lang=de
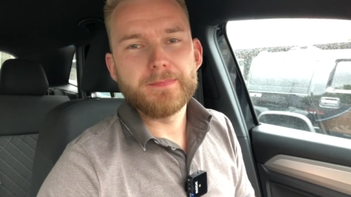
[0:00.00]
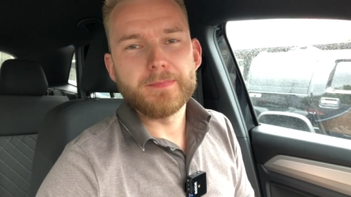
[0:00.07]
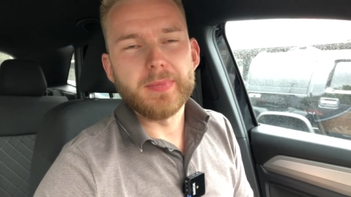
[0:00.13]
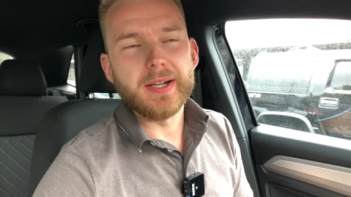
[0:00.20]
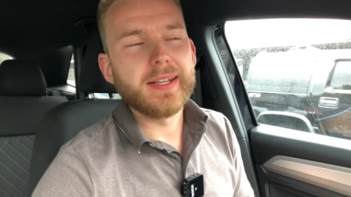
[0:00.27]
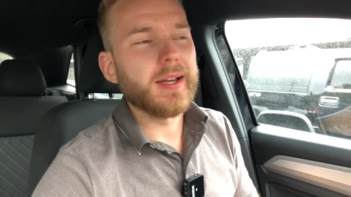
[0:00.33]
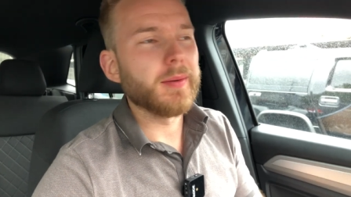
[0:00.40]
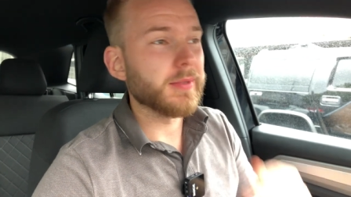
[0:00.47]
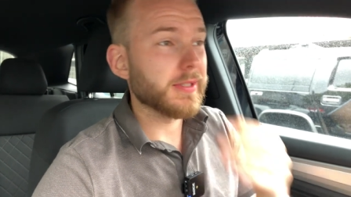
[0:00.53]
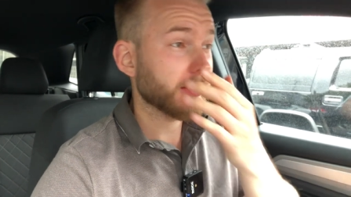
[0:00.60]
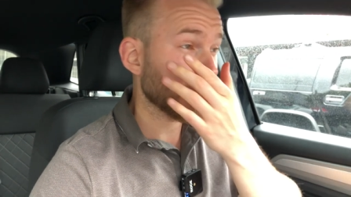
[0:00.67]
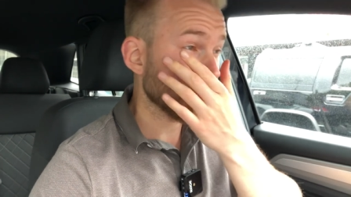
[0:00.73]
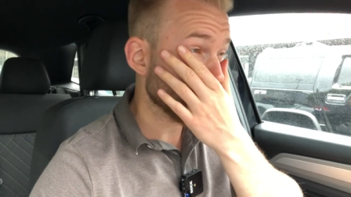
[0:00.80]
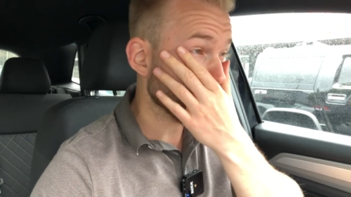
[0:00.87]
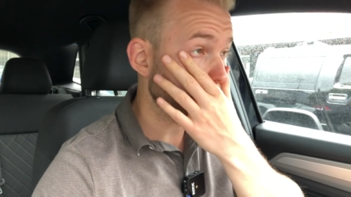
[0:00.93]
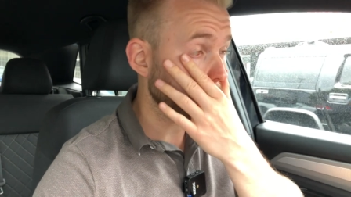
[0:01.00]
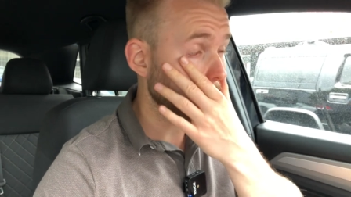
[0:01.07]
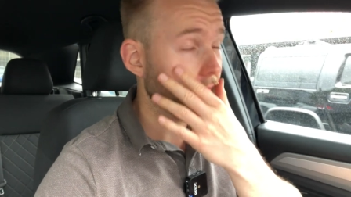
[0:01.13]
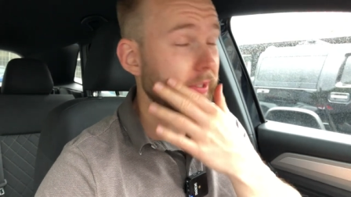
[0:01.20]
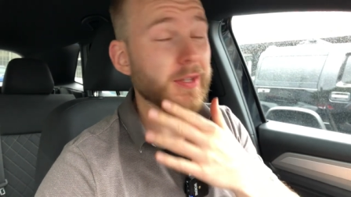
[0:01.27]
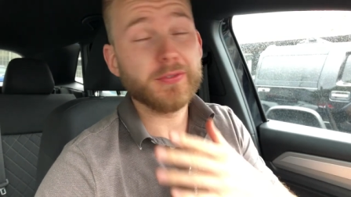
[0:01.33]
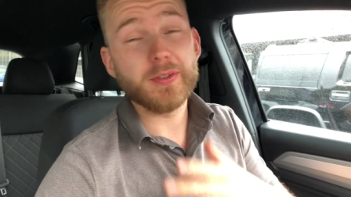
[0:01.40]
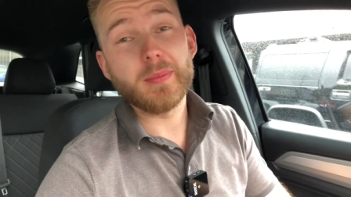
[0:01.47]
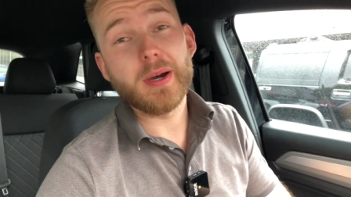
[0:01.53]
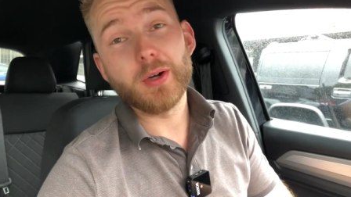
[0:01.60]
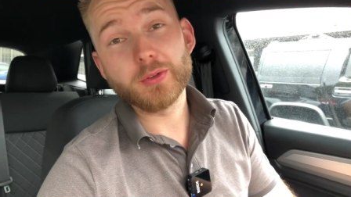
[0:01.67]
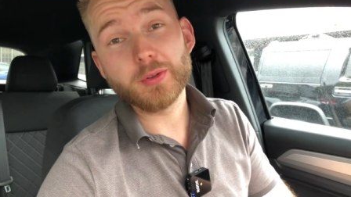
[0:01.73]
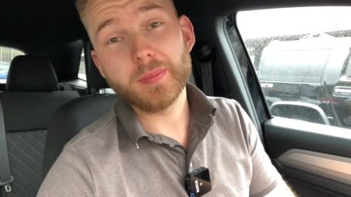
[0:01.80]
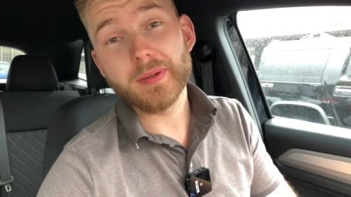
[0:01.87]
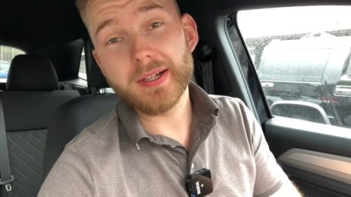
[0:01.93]
Mein Name ist Christoph von der Firma
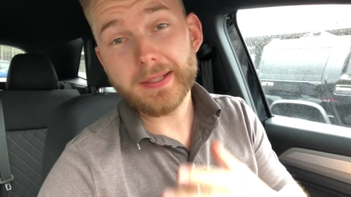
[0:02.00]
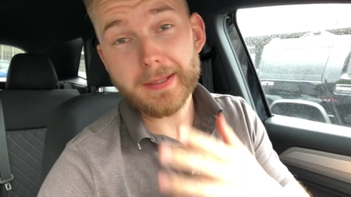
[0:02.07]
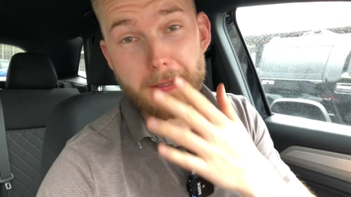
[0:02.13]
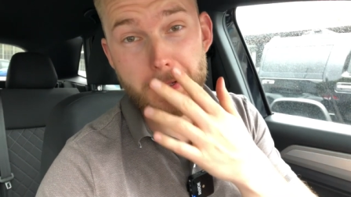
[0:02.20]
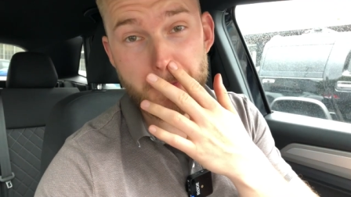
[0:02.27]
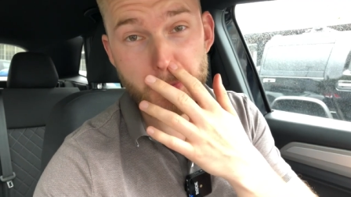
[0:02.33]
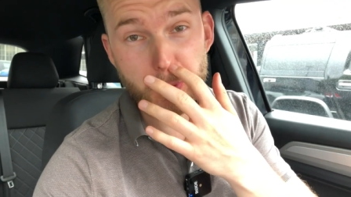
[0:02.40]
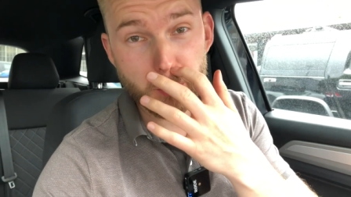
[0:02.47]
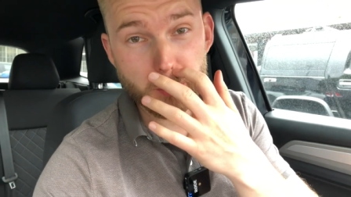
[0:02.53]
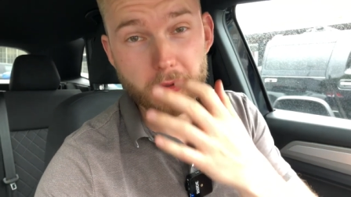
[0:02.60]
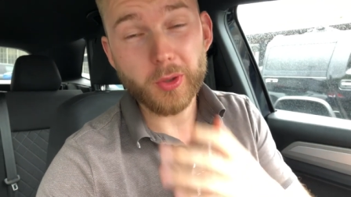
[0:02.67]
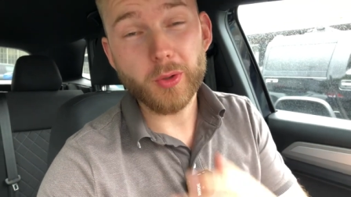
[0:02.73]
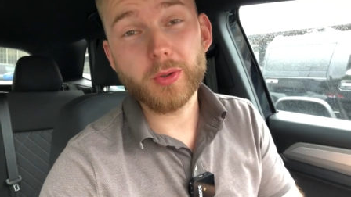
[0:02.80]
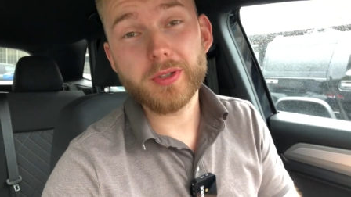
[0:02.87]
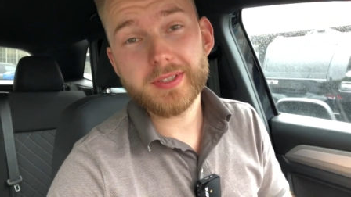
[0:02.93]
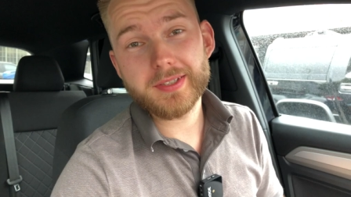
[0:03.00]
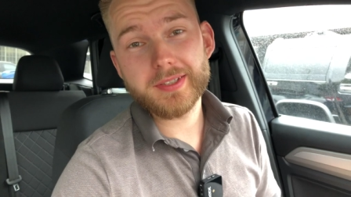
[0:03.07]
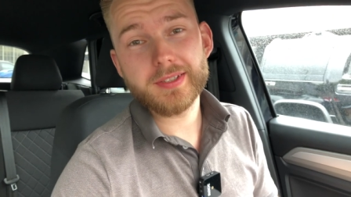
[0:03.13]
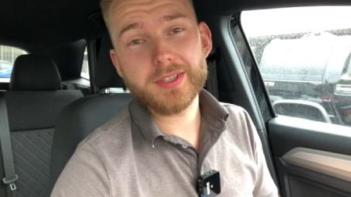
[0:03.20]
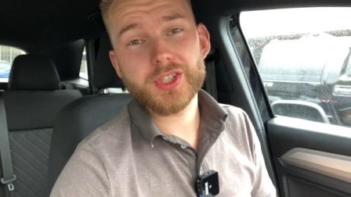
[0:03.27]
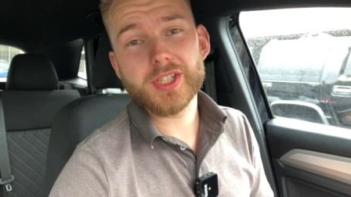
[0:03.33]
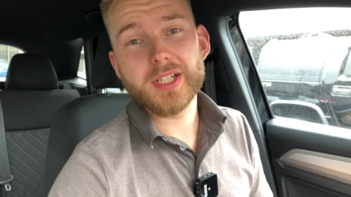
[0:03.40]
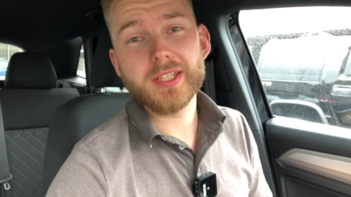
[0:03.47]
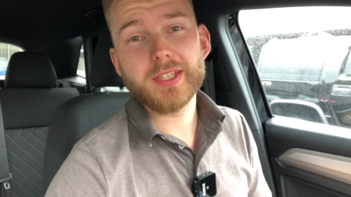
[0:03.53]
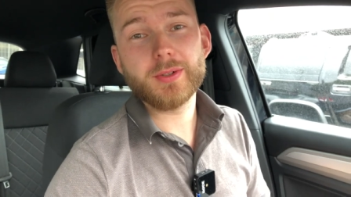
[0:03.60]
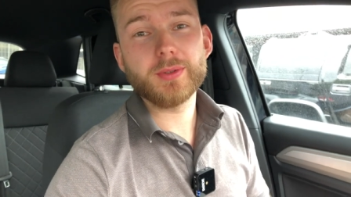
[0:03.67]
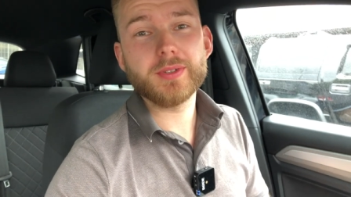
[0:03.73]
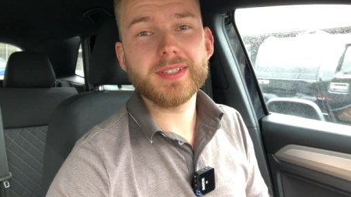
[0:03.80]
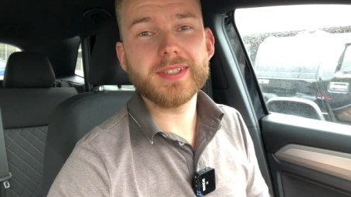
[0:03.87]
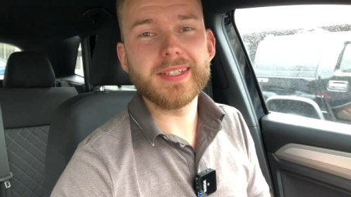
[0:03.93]
Autopartner und heute stelle ich
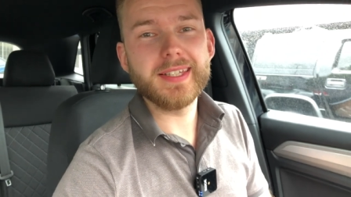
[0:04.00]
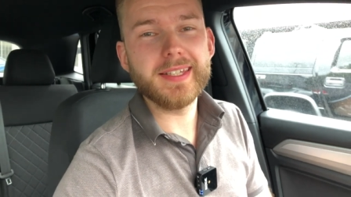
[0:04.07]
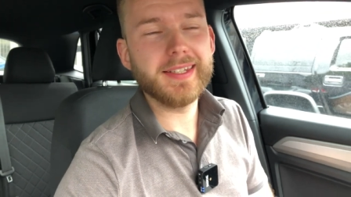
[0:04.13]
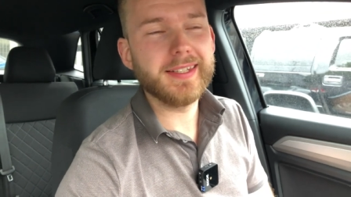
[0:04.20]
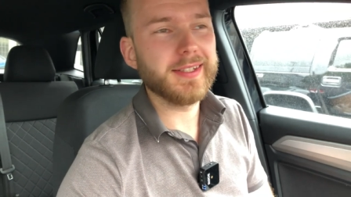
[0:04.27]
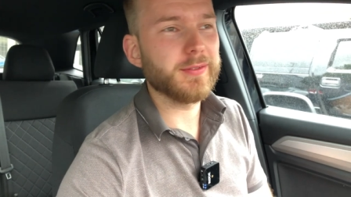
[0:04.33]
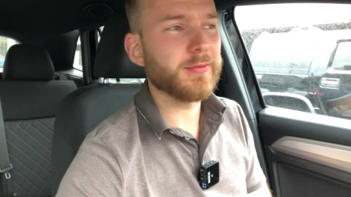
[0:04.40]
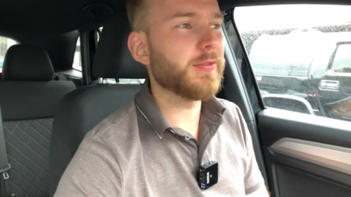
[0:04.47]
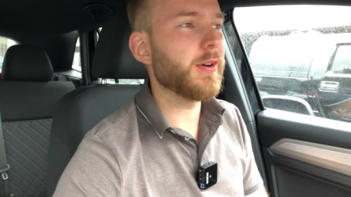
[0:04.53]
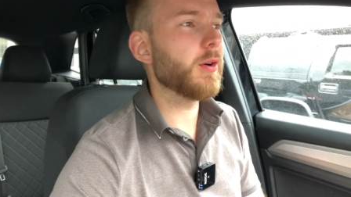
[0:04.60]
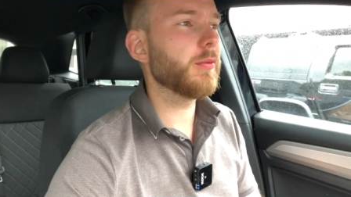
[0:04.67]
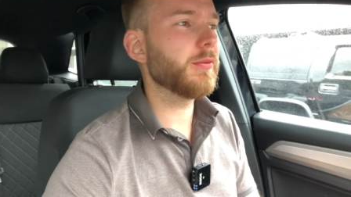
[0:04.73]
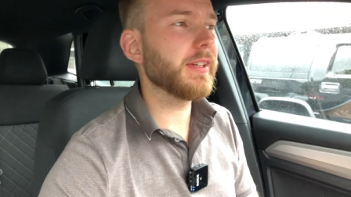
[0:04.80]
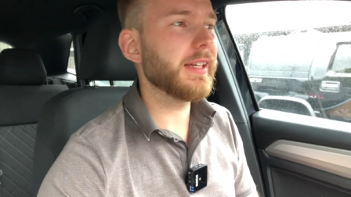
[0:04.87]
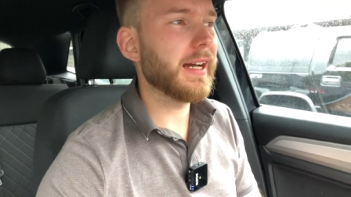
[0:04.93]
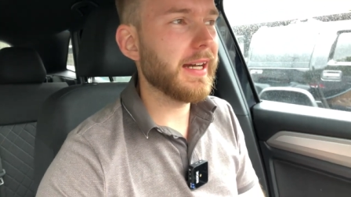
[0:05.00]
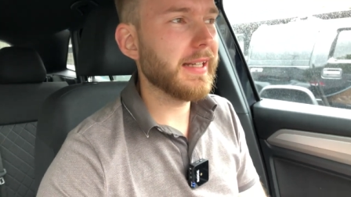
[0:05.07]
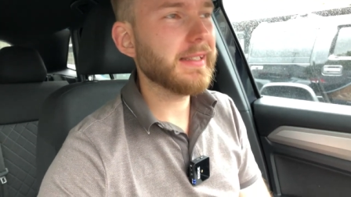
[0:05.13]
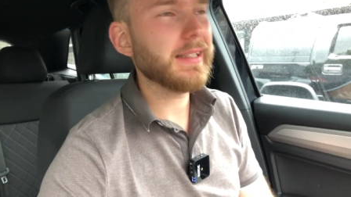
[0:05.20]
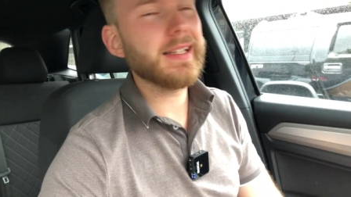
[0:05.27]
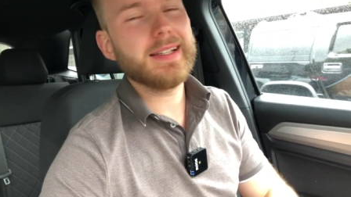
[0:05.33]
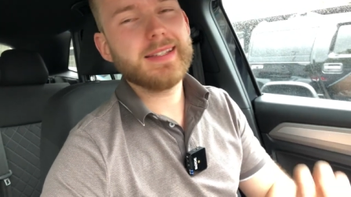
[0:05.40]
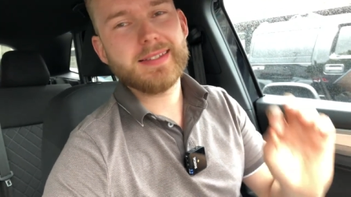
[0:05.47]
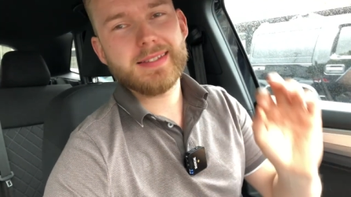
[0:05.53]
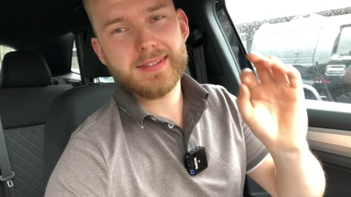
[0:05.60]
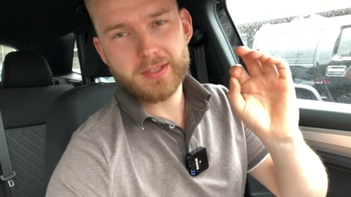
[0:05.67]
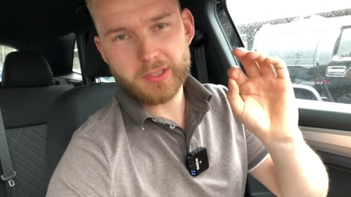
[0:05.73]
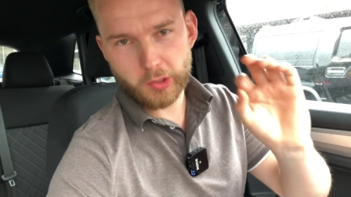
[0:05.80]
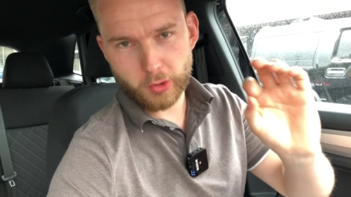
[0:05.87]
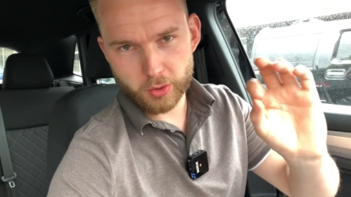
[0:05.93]
euch den VW Atlas
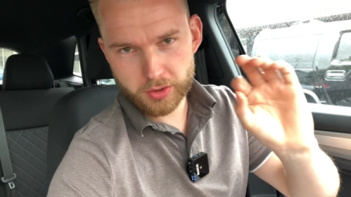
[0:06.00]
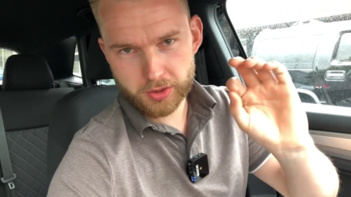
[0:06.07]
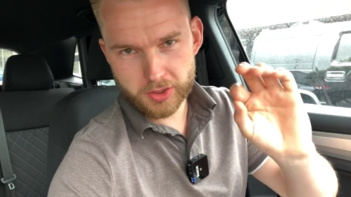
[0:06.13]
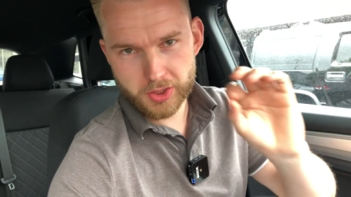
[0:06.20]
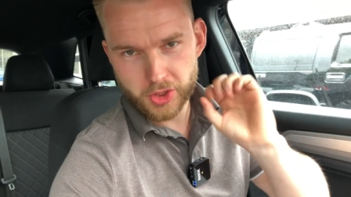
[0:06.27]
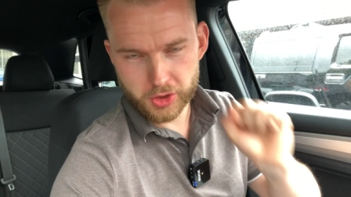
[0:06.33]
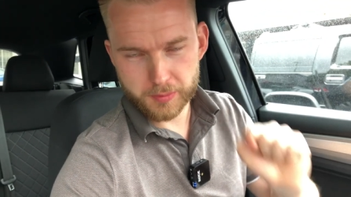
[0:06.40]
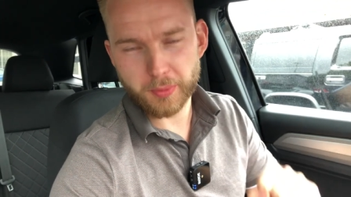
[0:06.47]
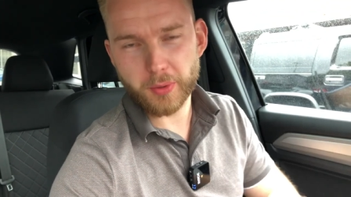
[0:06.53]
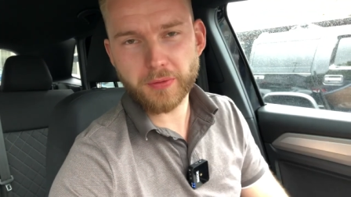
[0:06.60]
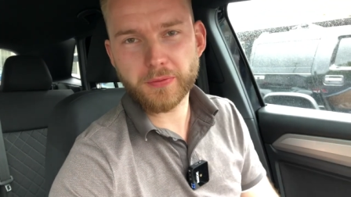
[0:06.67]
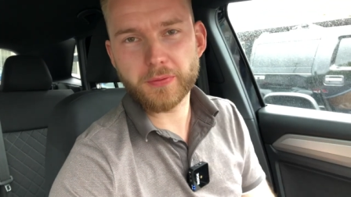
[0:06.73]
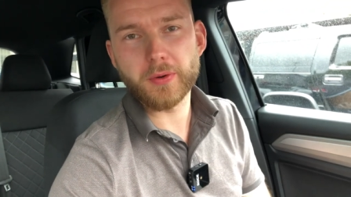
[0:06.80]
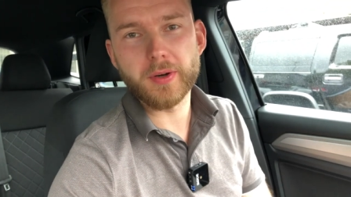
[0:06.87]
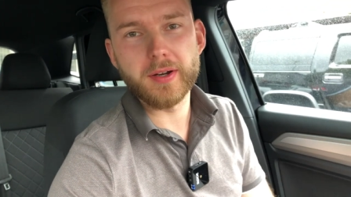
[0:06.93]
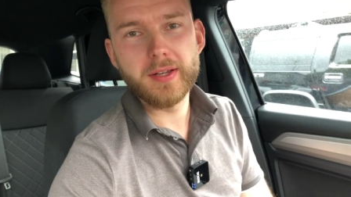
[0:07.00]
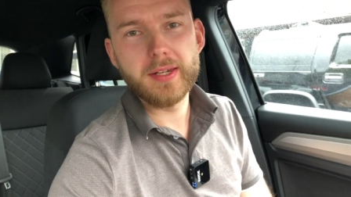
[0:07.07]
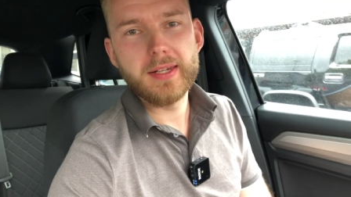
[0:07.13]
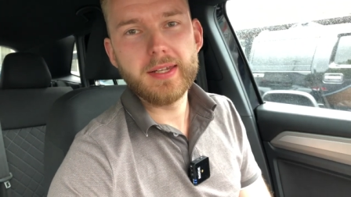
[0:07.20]
Cross Sport vor.